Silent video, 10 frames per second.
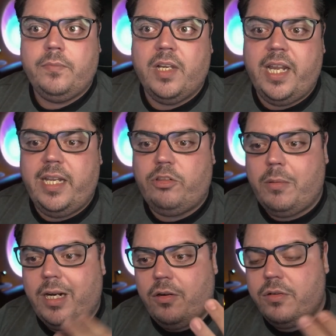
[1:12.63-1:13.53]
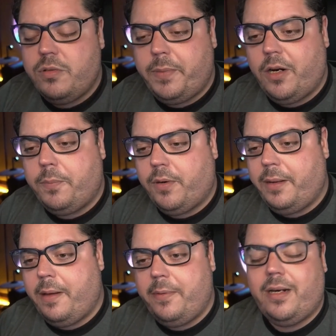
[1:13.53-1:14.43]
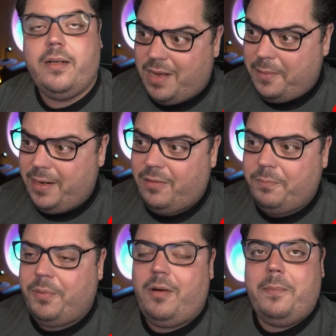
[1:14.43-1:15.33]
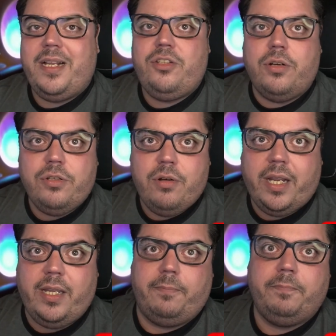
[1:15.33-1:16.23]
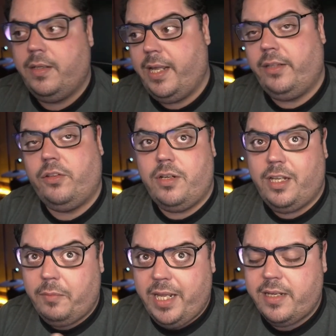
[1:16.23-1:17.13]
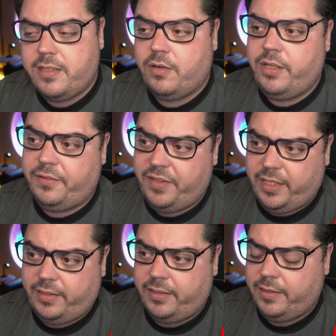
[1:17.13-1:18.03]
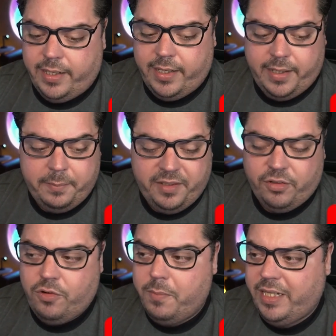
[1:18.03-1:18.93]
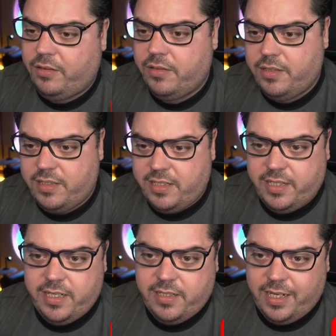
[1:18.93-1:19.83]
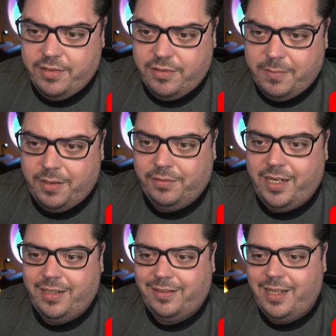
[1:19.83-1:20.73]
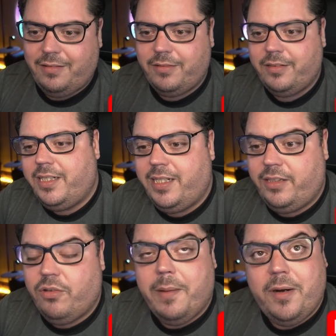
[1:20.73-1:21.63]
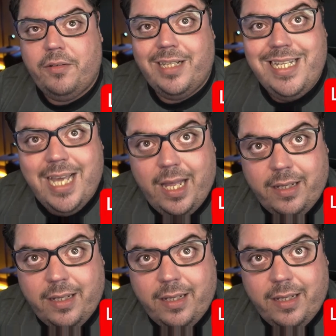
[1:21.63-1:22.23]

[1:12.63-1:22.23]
Y necesito hablar con un superior porque va a haber, haber un problema choncho aquí. Entonces le explicas, oye, fíjate, eh, mis documentos desde hace 15 años no me los quieres dar, güey. Y necesito que me los den ya